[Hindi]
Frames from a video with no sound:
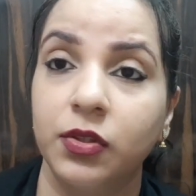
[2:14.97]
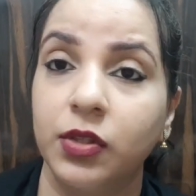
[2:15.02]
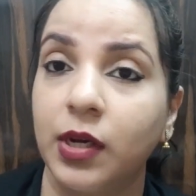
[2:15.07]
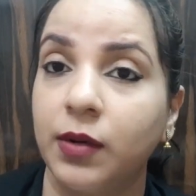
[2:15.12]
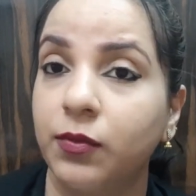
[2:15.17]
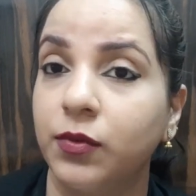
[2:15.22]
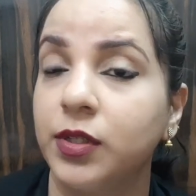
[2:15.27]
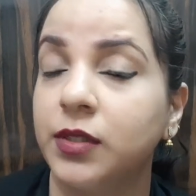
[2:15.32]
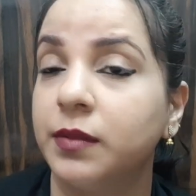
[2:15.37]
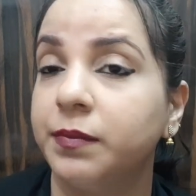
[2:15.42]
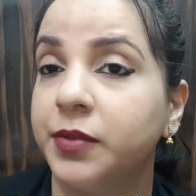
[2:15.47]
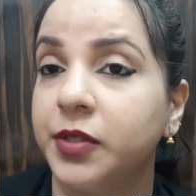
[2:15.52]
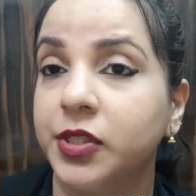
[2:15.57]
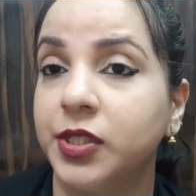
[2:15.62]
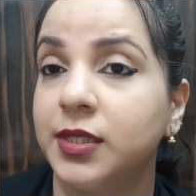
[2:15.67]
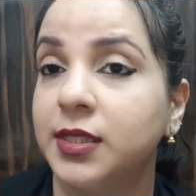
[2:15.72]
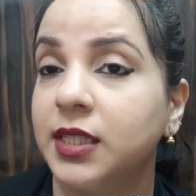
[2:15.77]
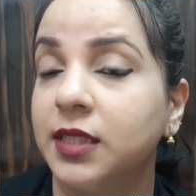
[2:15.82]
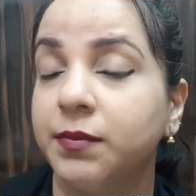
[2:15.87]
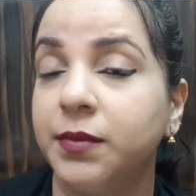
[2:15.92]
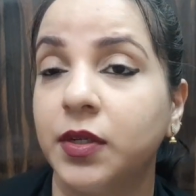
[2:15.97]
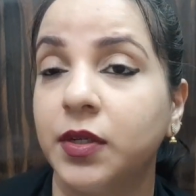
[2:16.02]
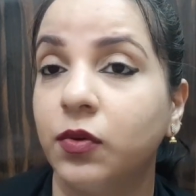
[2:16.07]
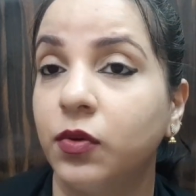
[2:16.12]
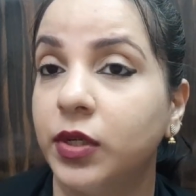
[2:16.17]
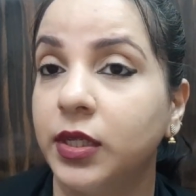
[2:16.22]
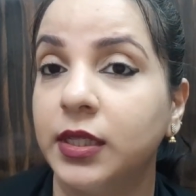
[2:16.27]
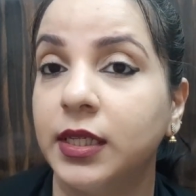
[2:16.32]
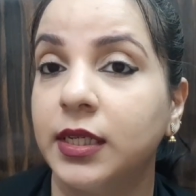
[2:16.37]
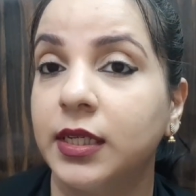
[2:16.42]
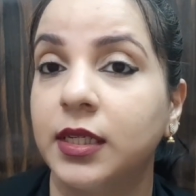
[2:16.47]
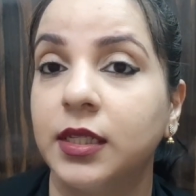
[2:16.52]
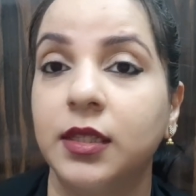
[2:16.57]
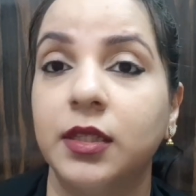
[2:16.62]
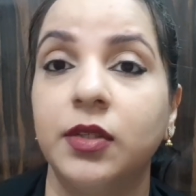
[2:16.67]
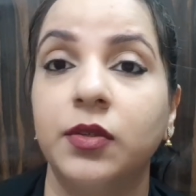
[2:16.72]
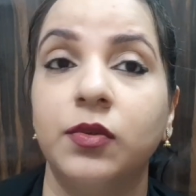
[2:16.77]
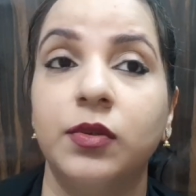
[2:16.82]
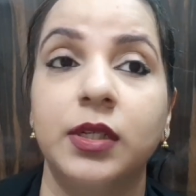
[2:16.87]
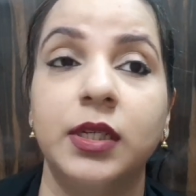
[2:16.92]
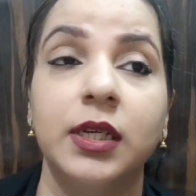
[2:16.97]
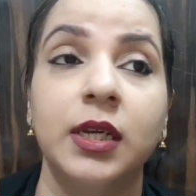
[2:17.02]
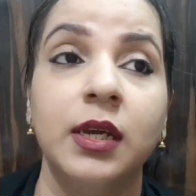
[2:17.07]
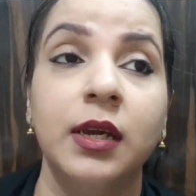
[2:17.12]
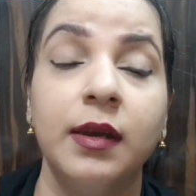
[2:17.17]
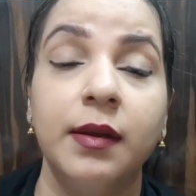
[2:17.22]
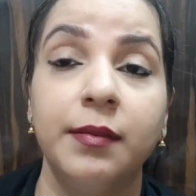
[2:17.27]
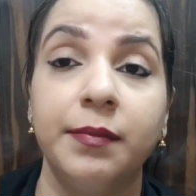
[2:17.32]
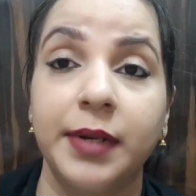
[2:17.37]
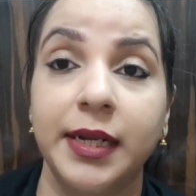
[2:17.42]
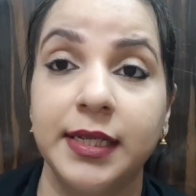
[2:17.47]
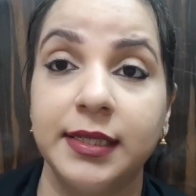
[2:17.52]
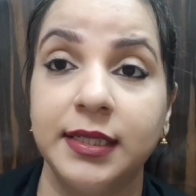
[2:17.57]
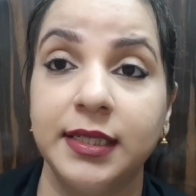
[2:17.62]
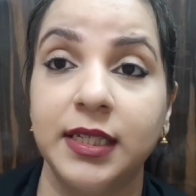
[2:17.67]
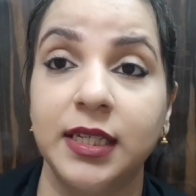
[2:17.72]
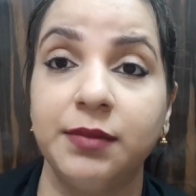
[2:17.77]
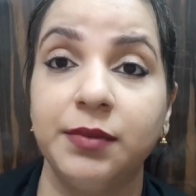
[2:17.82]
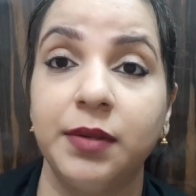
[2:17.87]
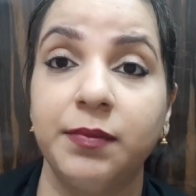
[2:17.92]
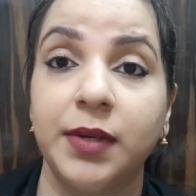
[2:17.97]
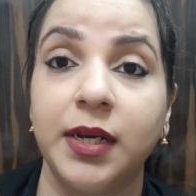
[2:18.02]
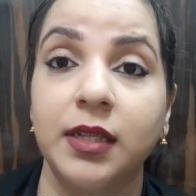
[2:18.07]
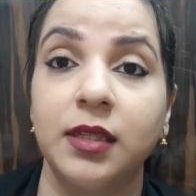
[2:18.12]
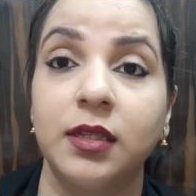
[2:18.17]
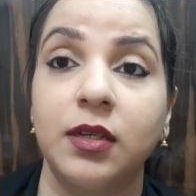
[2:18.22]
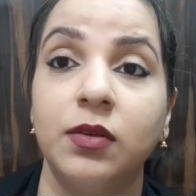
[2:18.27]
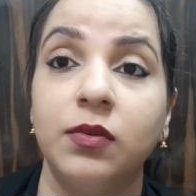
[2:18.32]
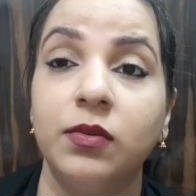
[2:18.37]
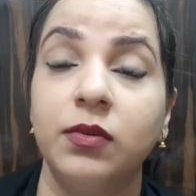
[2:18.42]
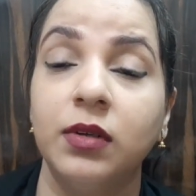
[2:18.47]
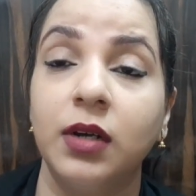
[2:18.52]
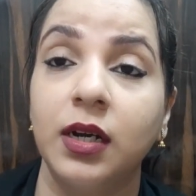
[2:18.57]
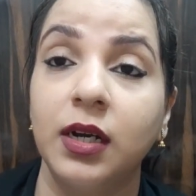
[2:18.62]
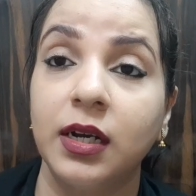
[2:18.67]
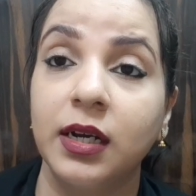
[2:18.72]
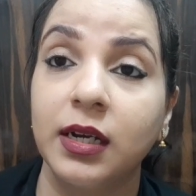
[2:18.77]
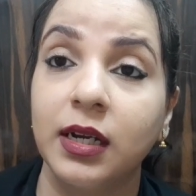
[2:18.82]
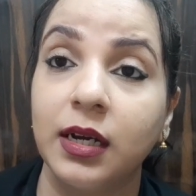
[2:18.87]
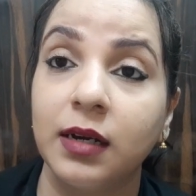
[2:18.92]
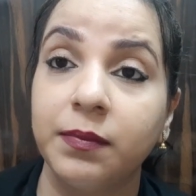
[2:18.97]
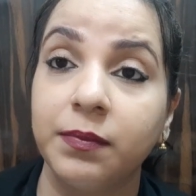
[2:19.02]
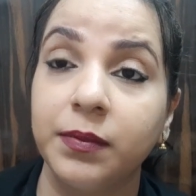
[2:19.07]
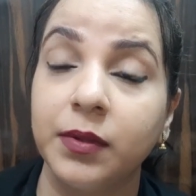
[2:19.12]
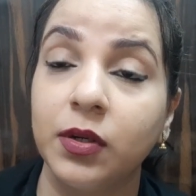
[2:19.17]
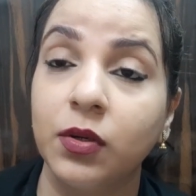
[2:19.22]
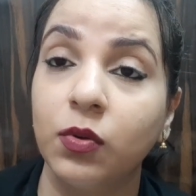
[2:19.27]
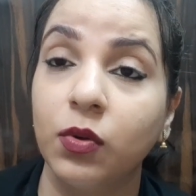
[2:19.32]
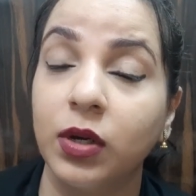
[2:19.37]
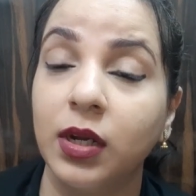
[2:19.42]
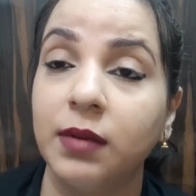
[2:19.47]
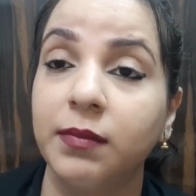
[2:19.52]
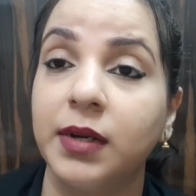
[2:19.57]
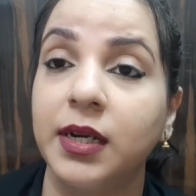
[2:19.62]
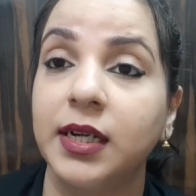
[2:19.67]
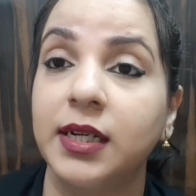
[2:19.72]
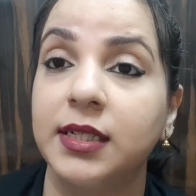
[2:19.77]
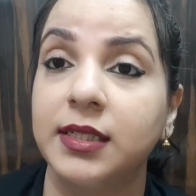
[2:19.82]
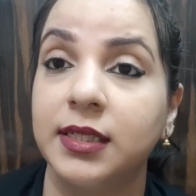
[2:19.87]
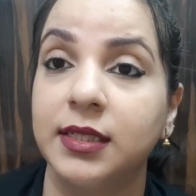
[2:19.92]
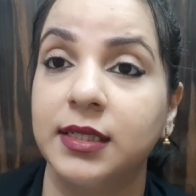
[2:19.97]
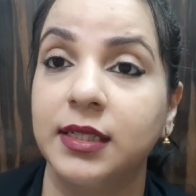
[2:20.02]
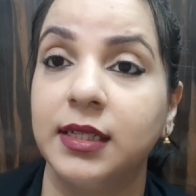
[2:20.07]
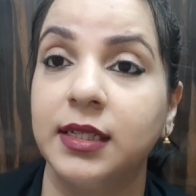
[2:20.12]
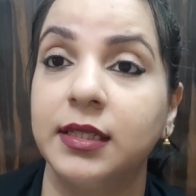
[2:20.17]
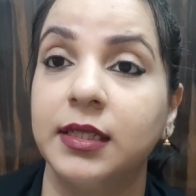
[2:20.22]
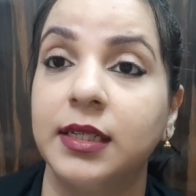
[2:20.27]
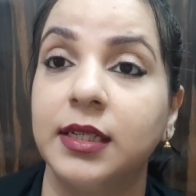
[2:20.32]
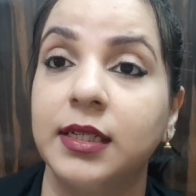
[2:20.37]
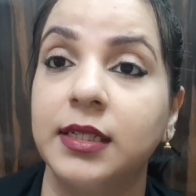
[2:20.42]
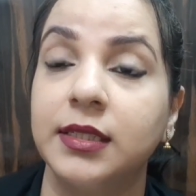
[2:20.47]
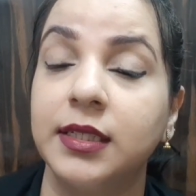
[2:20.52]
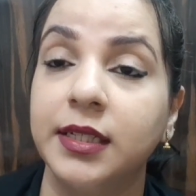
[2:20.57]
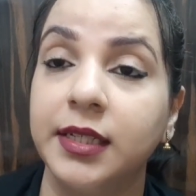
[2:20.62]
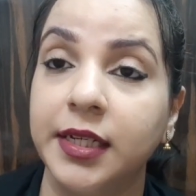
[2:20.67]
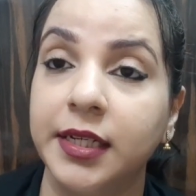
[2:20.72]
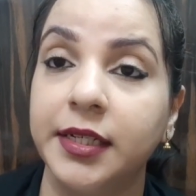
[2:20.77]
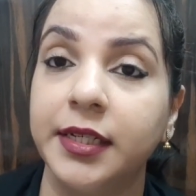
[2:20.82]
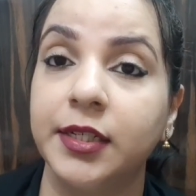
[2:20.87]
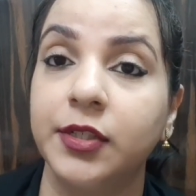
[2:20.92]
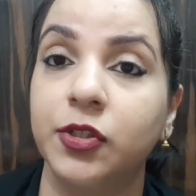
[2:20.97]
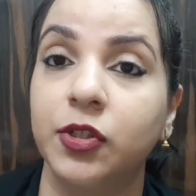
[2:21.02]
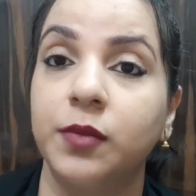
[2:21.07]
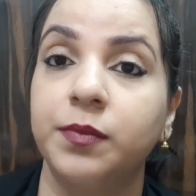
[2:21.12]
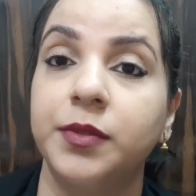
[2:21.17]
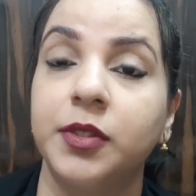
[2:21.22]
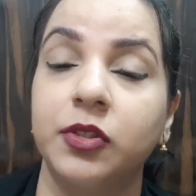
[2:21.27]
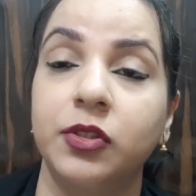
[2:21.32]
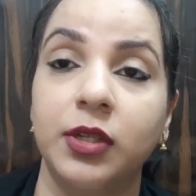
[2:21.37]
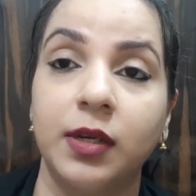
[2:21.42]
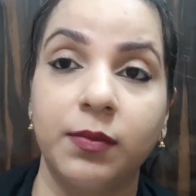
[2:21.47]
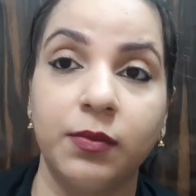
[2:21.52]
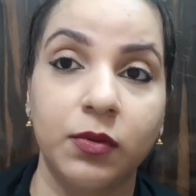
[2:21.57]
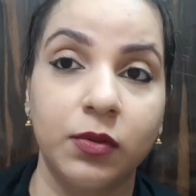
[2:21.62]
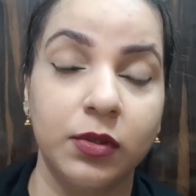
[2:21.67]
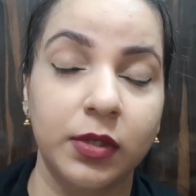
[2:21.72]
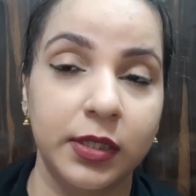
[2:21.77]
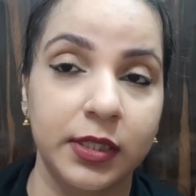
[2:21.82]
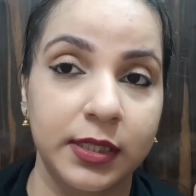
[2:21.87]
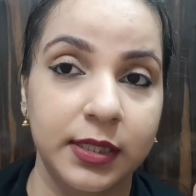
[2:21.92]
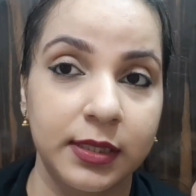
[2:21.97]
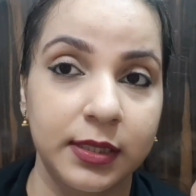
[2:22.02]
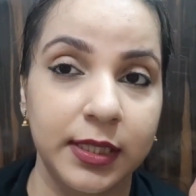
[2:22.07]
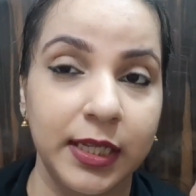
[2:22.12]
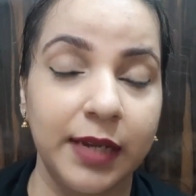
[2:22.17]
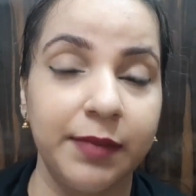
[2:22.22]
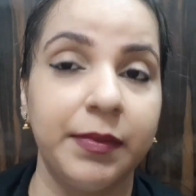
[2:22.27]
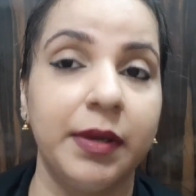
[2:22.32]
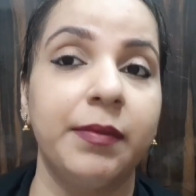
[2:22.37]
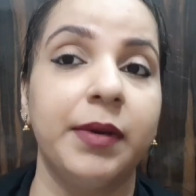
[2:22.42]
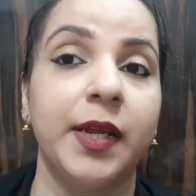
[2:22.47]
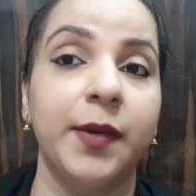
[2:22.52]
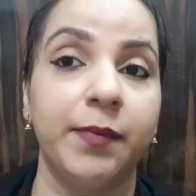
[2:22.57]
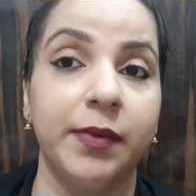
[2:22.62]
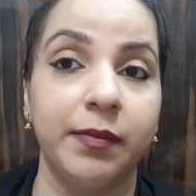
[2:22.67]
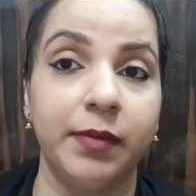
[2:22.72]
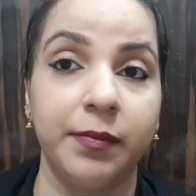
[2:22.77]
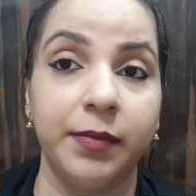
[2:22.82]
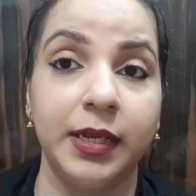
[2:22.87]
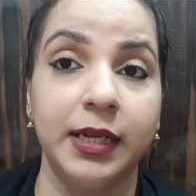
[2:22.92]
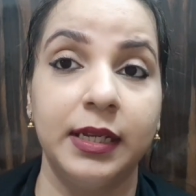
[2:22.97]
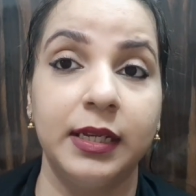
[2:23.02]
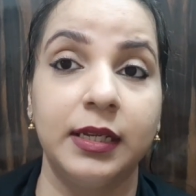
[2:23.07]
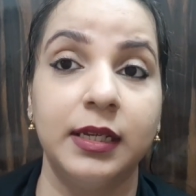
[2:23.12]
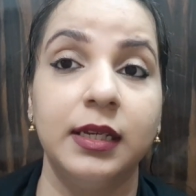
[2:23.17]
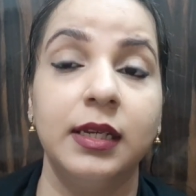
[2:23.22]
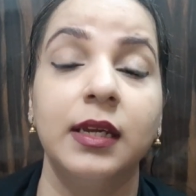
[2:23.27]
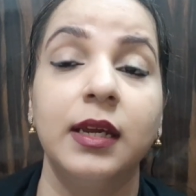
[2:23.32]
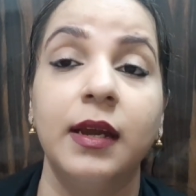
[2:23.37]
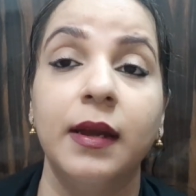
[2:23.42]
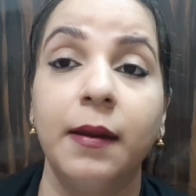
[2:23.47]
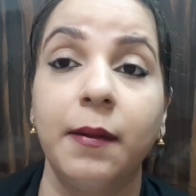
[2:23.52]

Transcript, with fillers: तो आपको इसे परचेसिंग में कोई दिक्कत नहीं होगी प्राइसिंग की मैं बात कहूँ अगर आप लोकल मार्केट से इसे लेते हैं किसी रिटेल शॉप से तो आपको सेम एम में मिलेगी